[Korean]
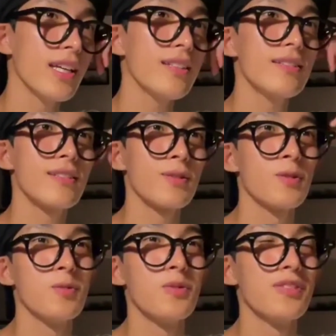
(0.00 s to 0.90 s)
케이스가
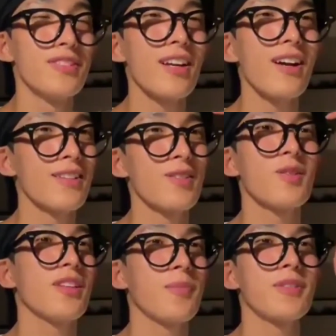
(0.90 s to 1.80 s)
너무 색깔이
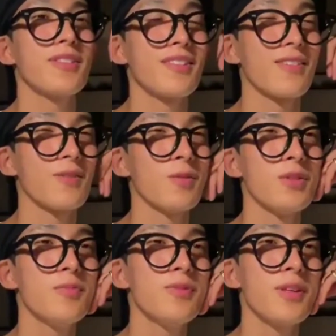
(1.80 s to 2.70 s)
딱
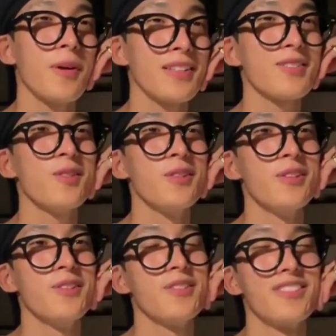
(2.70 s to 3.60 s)
너무 이쁜 게 많은
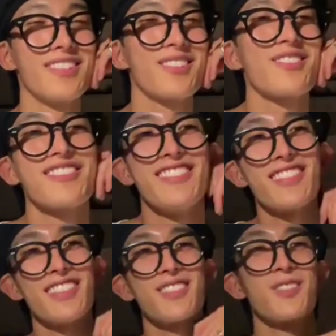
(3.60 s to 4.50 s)
거예요. 그래서 그
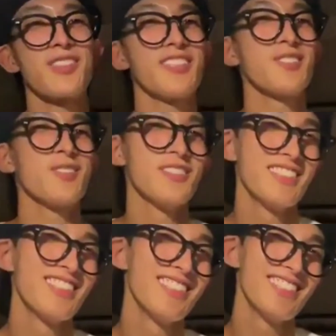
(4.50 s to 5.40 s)
일단은 거기에서
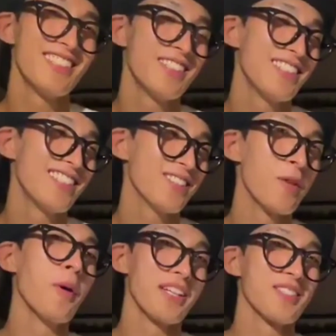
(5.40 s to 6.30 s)

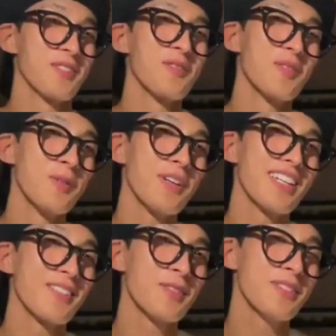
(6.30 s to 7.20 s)
넘어갔어 좀
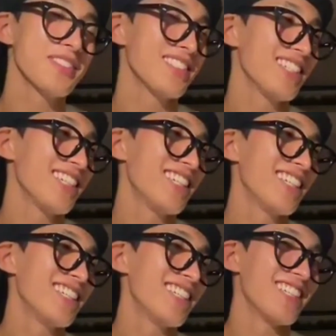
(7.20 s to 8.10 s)
넘어가고
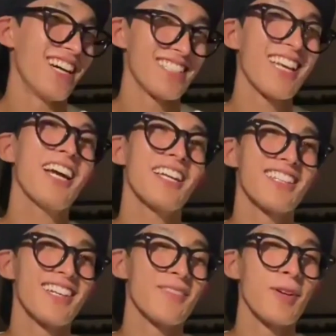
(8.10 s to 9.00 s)
아
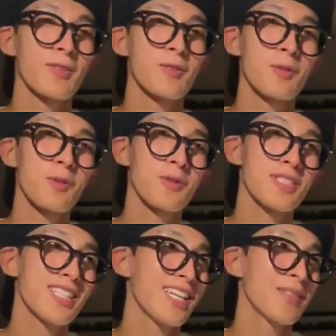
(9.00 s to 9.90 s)
사야겠다 막
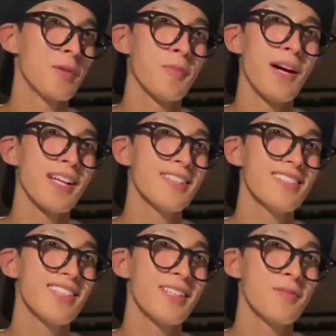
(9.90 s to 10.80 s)
초록색 뭐
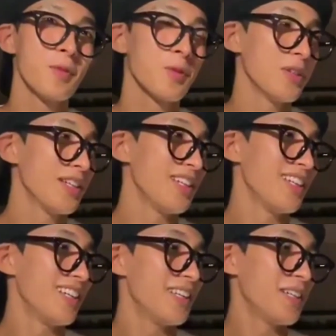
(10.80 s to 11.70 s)
파란색 뭐
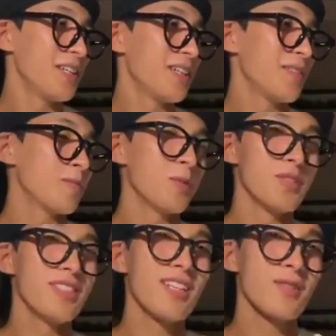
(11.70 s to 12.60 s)
뭐
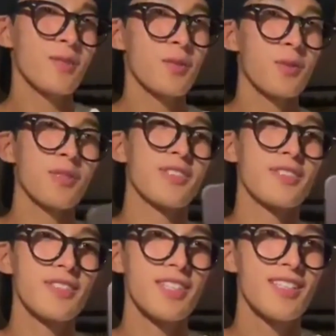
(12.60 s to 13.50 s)
이색도
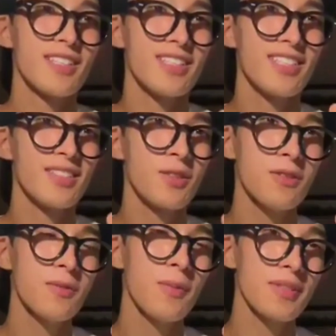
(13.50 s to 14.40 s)
그러긴 했는데 이게 처음